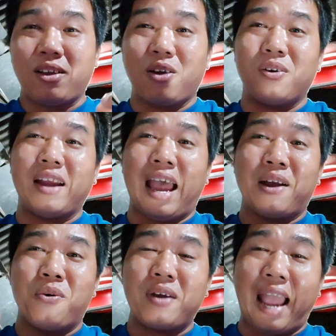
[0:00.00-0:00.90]
còn con gà
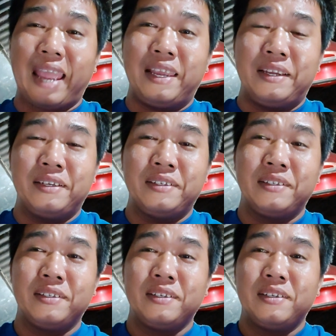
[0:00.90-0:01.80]
ngủ cây
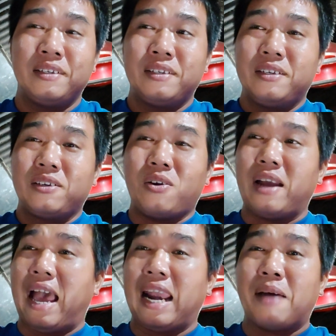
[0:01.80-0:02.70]
con
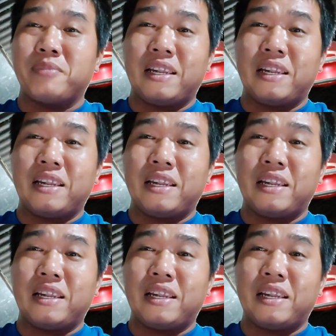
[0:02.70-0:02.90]
gà nằm